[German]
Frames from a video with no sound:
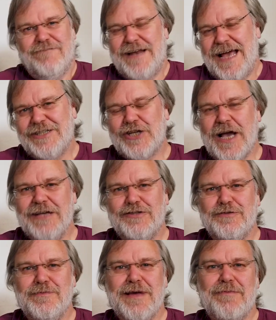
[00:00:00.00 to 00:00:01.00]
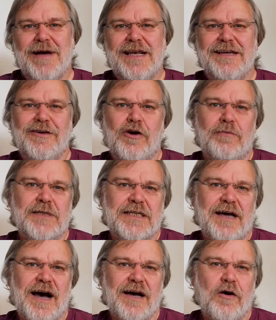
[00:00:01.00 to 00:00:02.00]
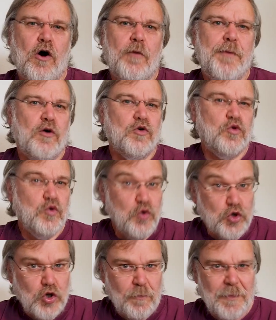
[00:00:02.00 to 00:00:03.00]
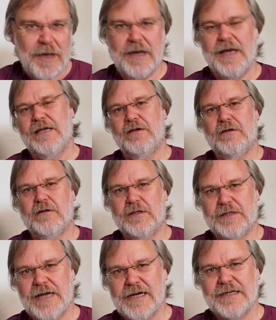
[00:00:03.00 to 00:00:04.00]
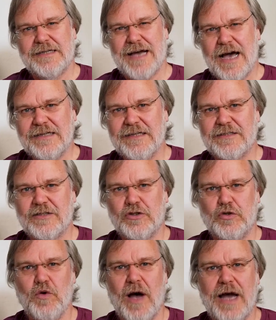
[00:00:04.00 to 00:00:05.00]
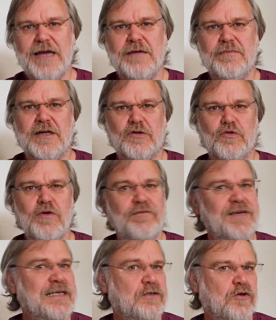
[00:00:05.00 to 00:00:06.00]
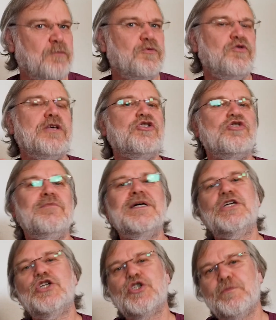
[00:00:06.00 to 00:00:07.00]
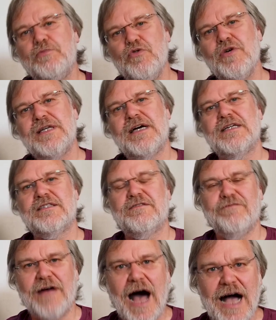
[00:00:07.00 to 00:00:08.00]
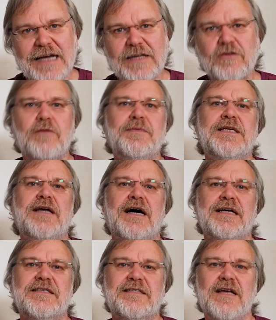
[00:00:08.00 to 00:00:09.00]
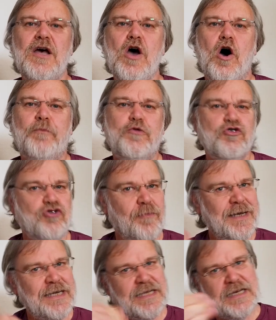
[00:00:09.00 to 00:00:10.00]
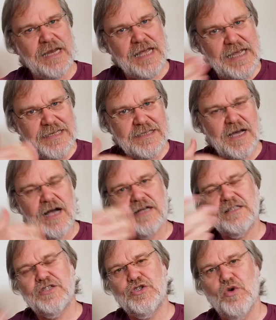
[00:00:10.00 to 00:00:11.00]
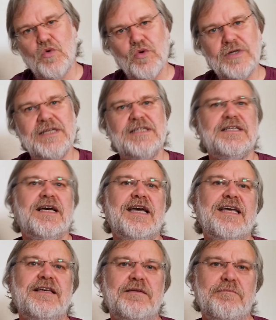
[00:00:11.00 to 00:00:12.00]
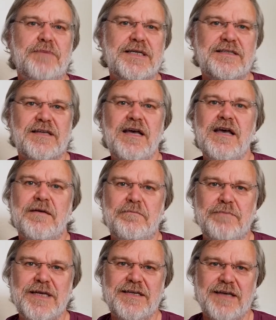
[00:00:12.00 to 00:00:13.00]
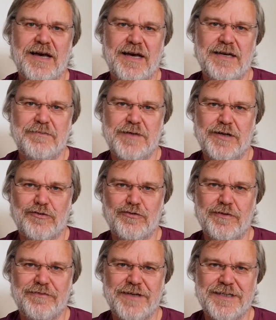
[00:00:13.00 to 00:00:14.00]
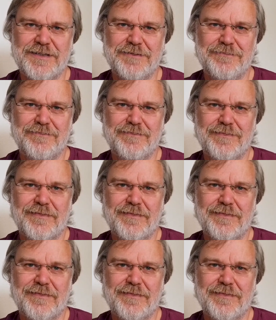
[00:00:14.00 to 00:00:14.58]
Vielleicht schreibst du mir mal in die Kommentare, ob auch du schon mal einen Kontakt hattest zu einem Naturwesen, ob du das schon mal gespürt hast, wahrgenommen hast, ob du schon mal in Interaktion getreten bist mit einem Naturwesen.